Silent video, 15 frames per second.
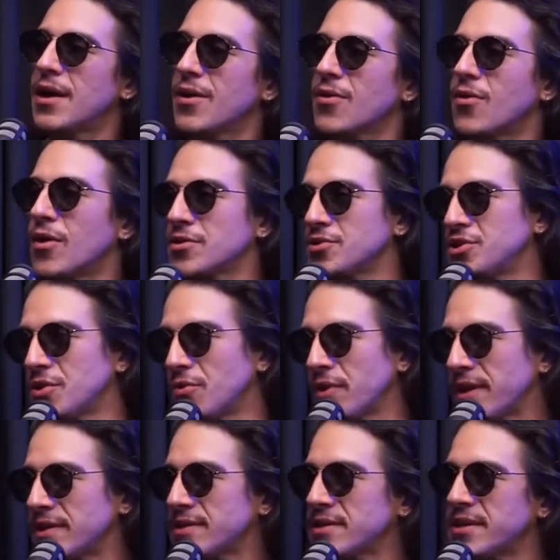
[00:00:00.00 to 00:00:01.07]
gosto de
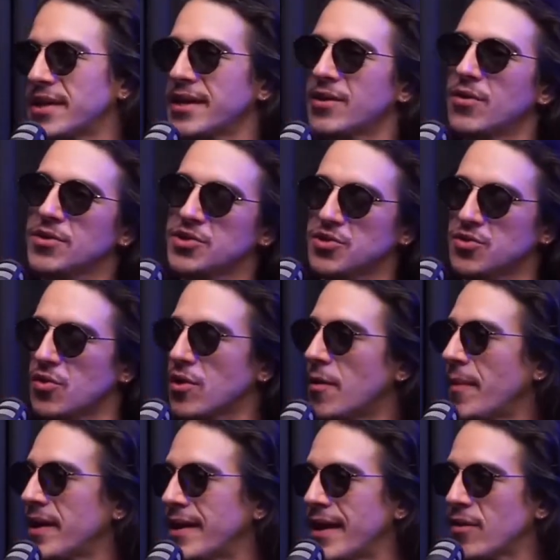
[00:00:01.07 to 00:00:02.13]
conhecer, gosto de trocar uma
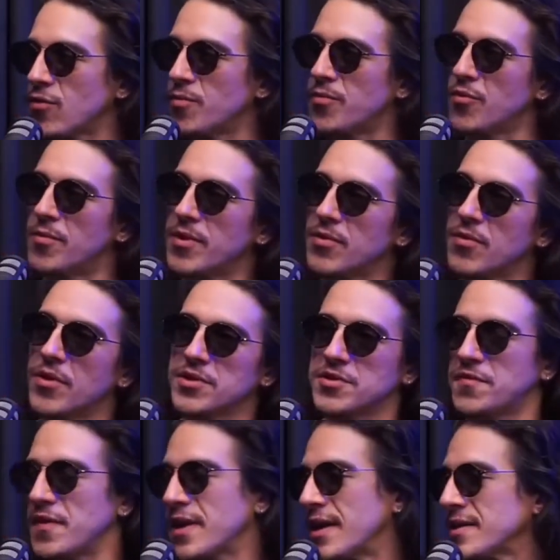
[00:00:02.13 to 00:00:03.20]
ideia com o público, gosto de
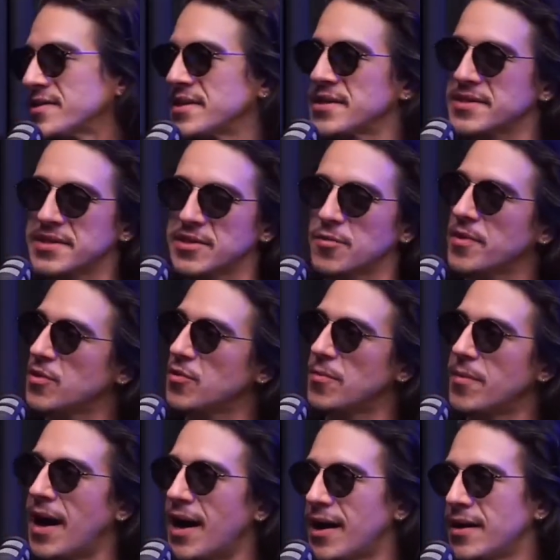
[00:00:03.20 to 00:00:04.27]
ficar zanzando pelo
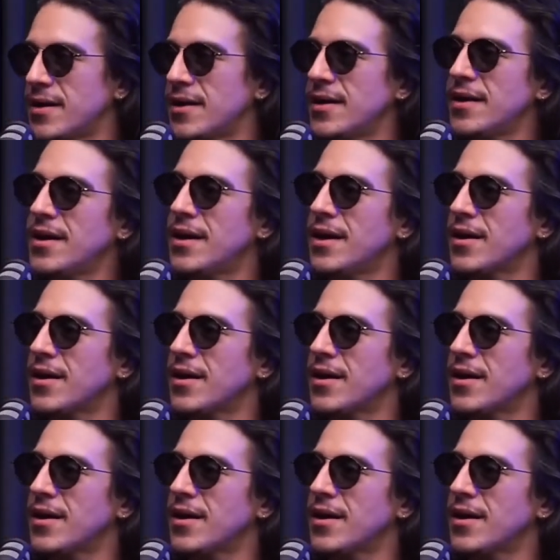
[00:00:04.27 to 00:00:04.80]
bar, uhum.